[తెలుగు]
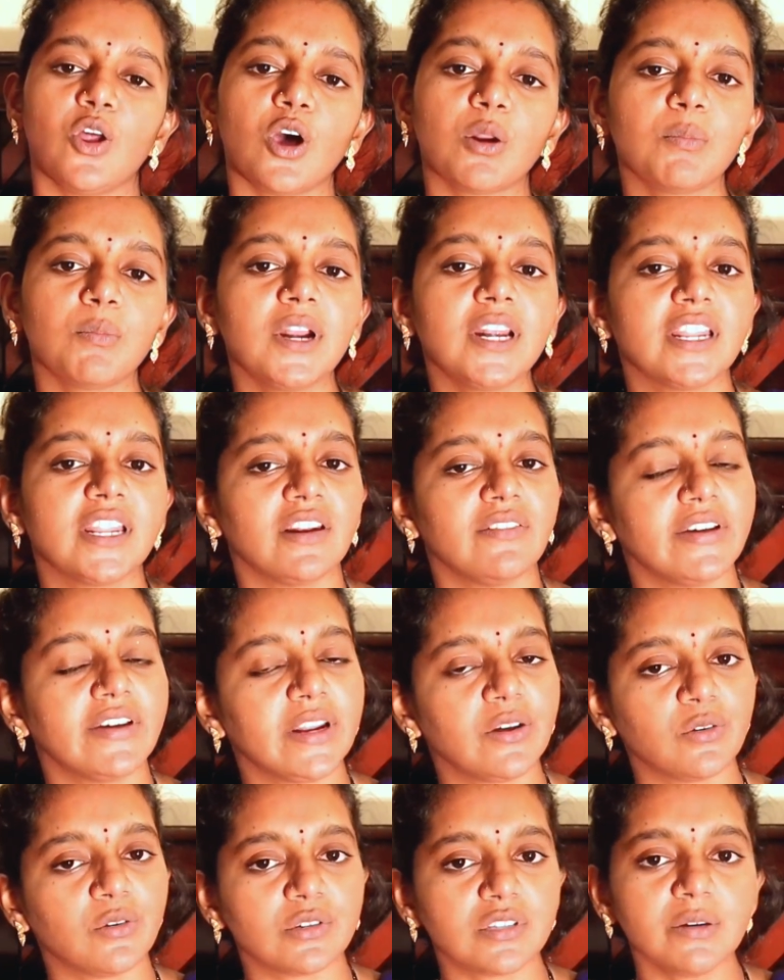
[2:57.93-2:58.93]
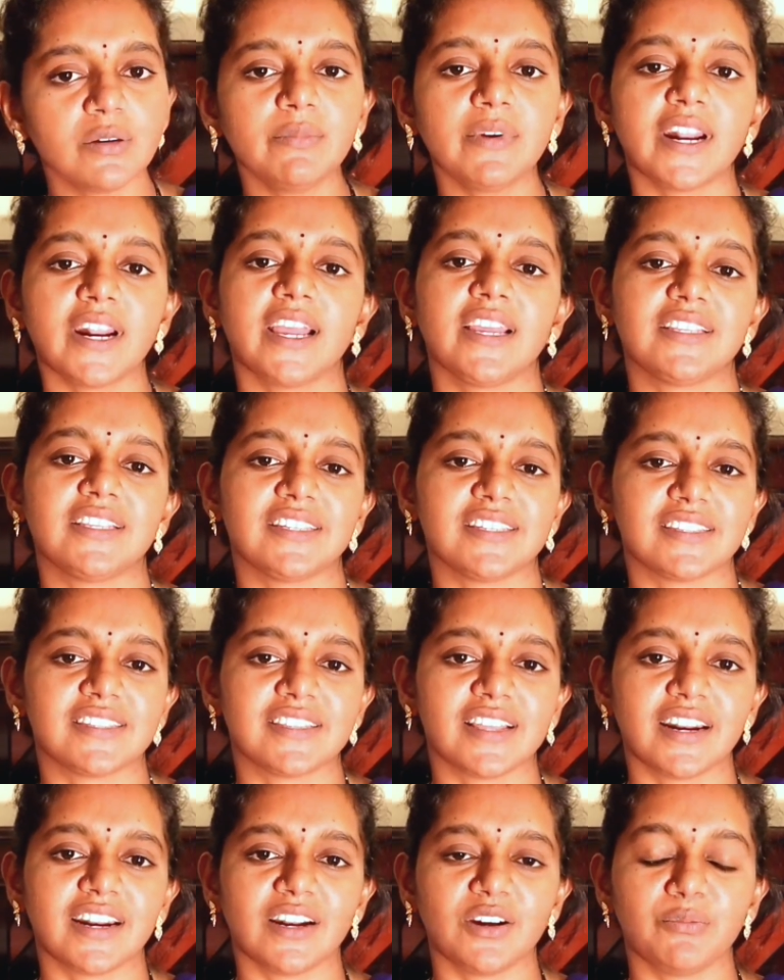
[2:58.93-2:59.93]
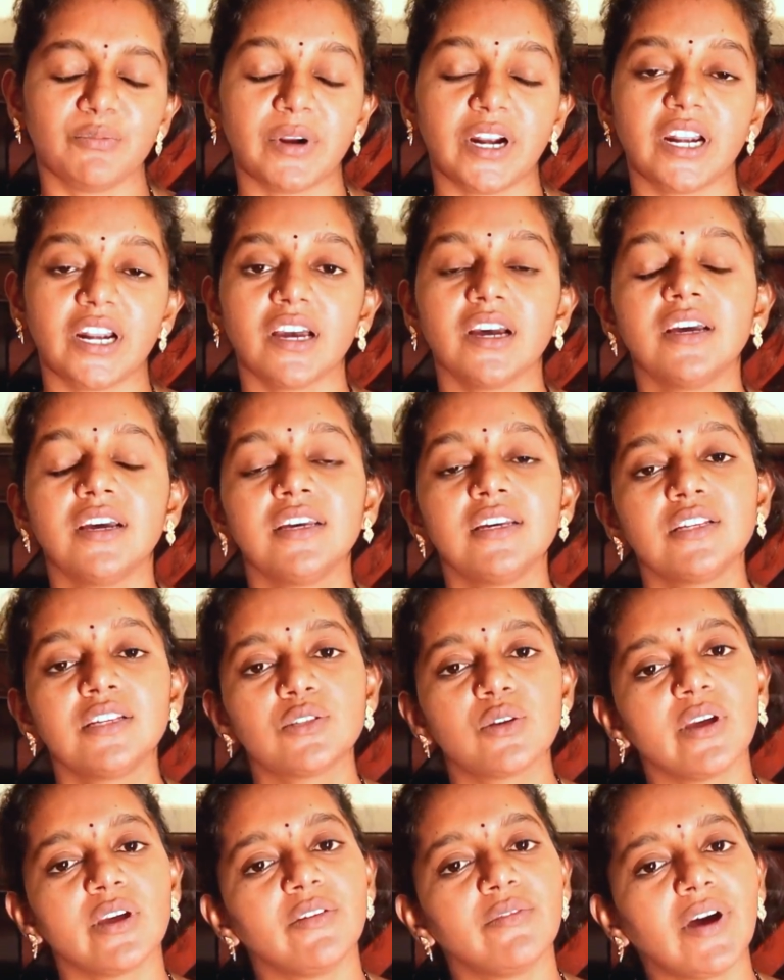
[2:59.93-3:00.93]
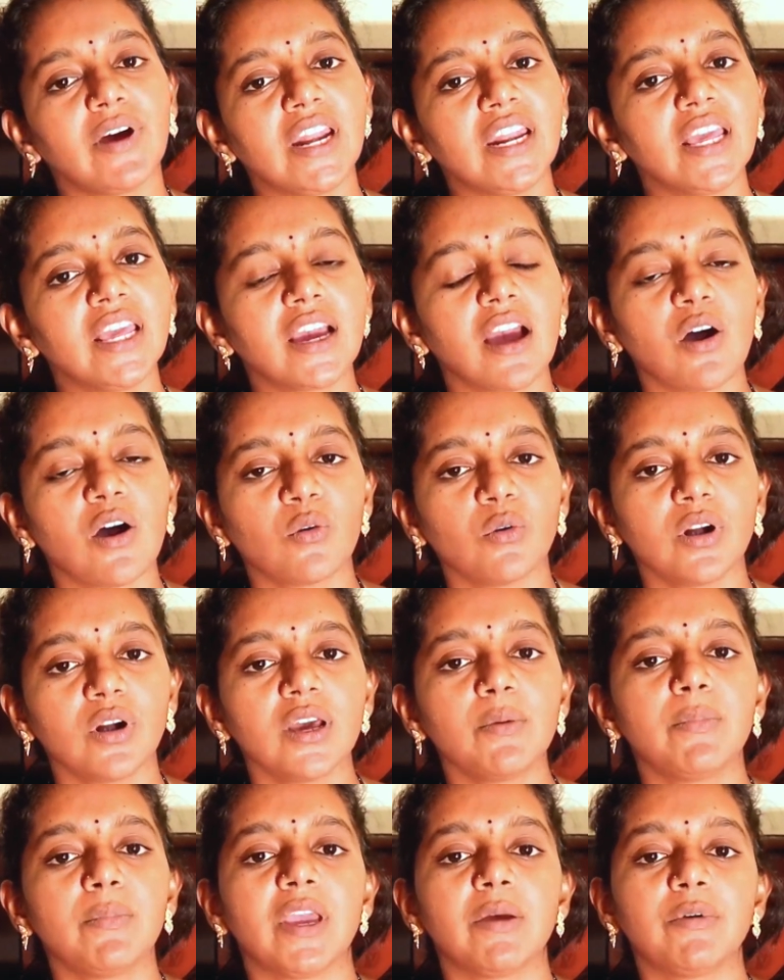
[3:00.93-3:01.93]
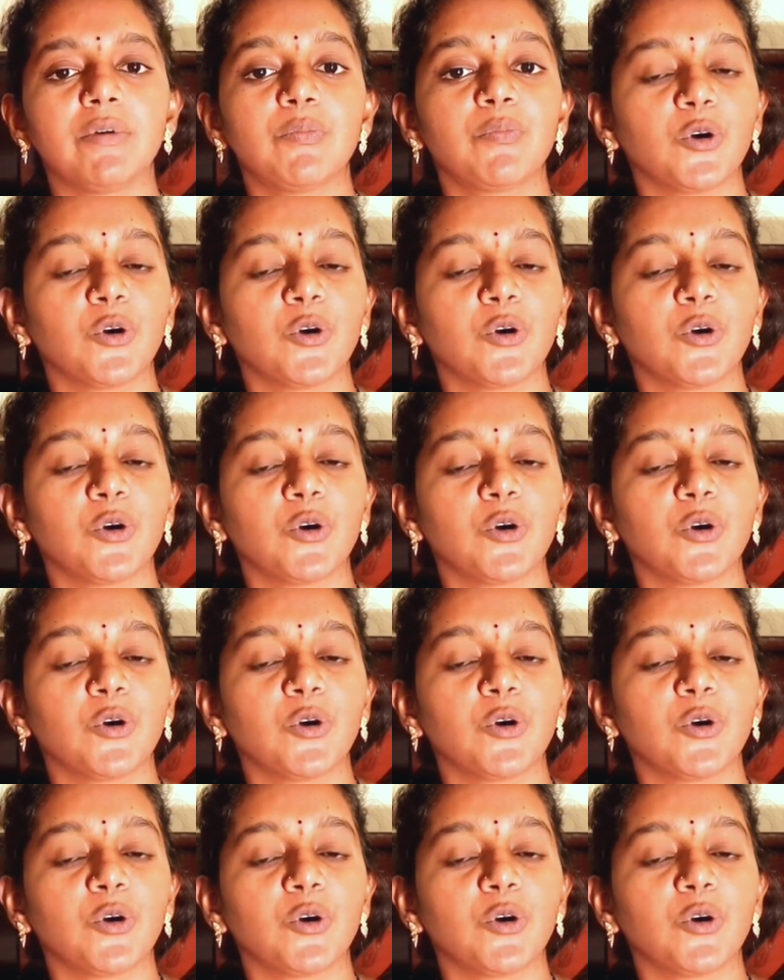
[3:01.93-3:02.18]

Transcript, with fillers: నార్మల్ డెలివరీ కోసం ట్రై చేస్తారనమాట సో ఇవన్నీ కాకుండా బేబీ